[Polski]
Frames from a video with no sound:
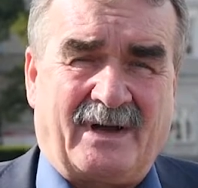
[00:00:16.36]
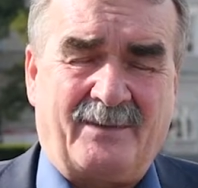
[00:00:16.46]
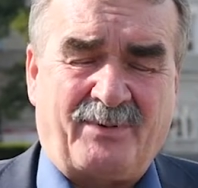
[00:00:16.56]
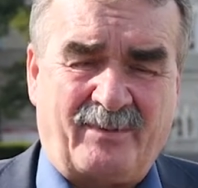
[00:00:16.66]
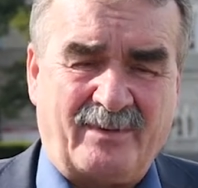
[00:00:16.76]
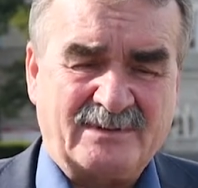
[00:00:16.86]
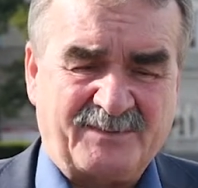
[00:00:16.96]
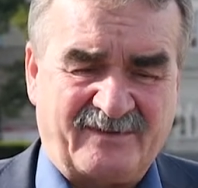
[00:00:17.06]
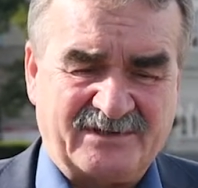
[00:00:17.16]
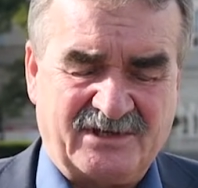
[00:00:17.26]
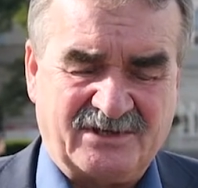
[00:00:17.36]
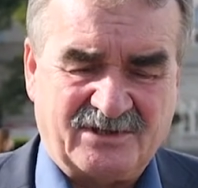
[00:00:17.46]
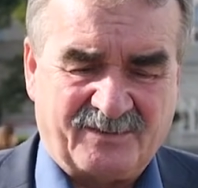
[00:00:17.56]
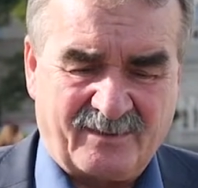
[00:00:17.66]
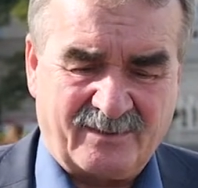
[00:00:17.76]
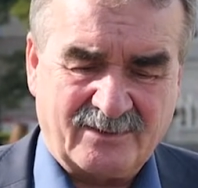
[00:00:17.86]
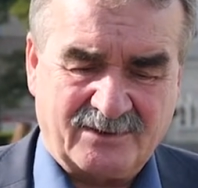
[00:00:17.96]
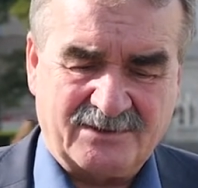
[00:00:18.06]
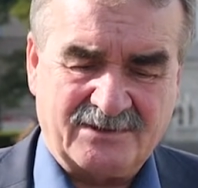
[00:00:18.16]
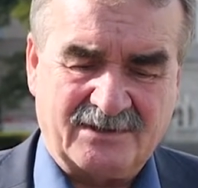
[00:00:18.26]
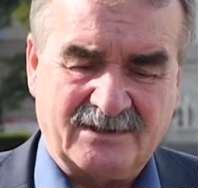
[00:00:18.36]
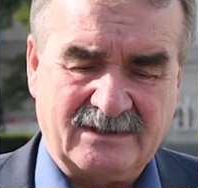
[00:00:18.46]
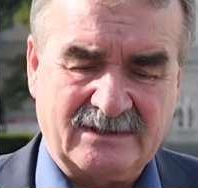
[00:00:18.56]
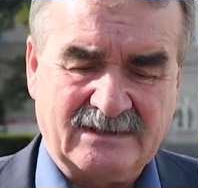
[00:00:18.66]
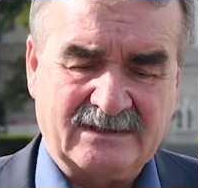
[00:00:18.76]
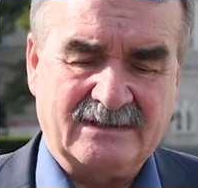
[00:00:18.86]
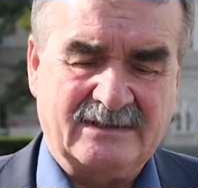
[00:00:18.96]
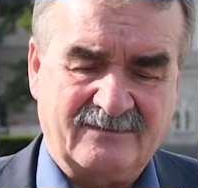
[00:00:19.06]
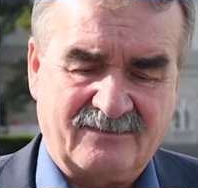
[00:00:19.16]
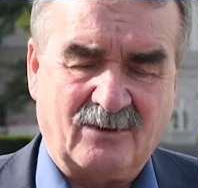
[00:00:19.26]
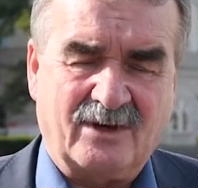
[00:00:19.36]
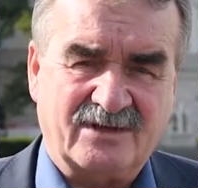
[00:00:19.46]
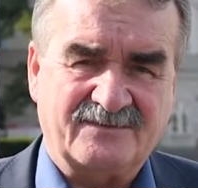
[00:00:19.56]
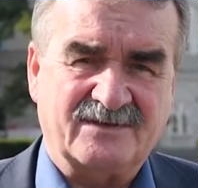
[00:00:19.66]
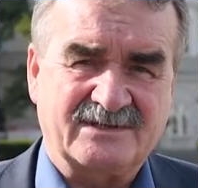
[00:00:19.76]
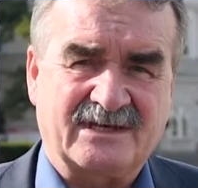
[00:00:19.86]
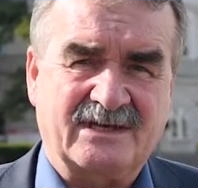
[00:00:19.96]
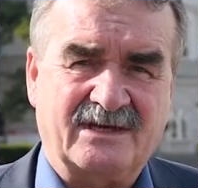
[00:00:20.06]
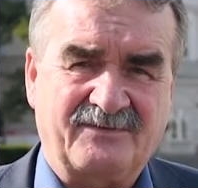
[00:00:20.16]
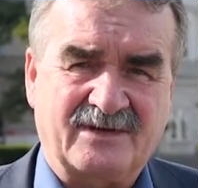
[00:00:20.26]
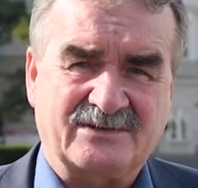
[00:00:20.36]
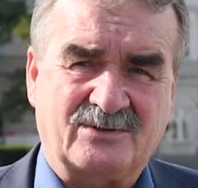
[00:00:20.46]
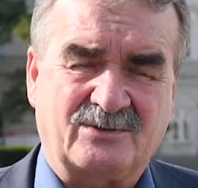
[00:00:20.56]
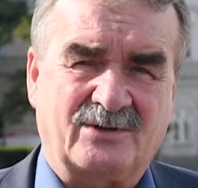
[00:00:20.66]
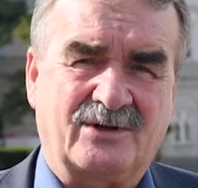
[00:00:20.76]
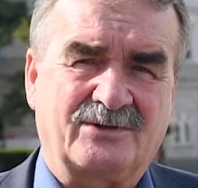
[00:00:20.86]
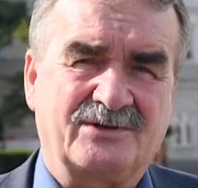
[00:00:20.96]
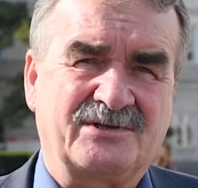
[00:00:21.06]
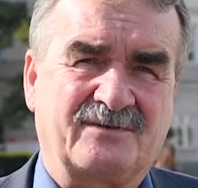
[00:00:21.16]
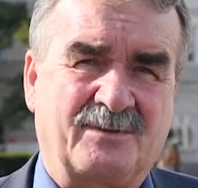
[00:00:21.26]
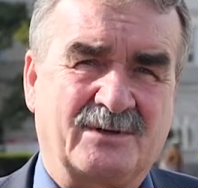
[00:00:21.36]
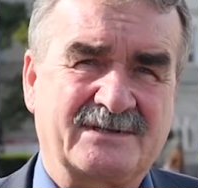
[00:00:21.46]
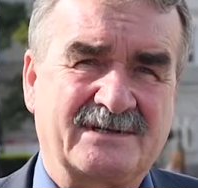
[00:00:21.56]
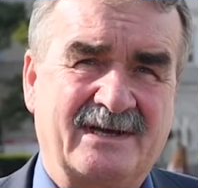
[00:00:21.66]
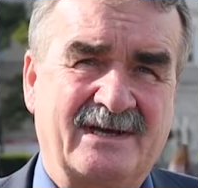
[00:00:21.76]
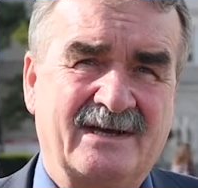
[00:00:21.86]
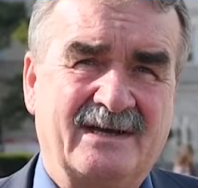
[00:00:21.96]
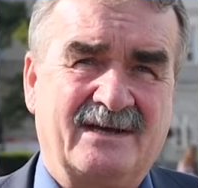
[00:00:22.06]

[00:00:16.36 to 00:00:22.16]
Ale problem jest poważniejszy. Problem dotyczy e, w ogóle rozwiązania infrastruktury lotniczej w Polsce.